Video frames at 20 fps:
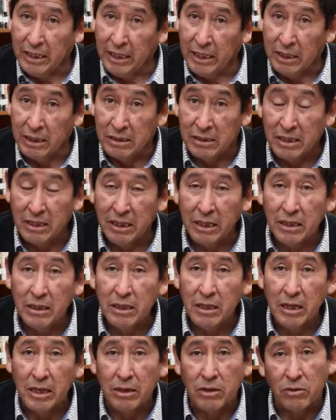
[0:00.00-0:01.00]
el
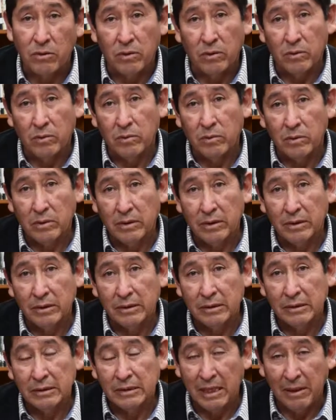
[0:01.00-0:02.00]
siguiente año,
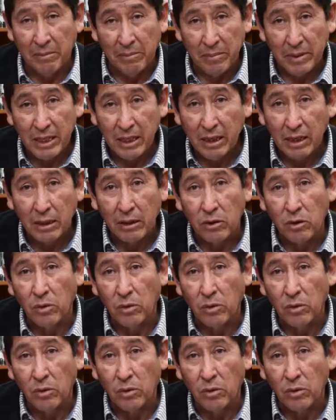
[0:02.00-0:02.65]
también en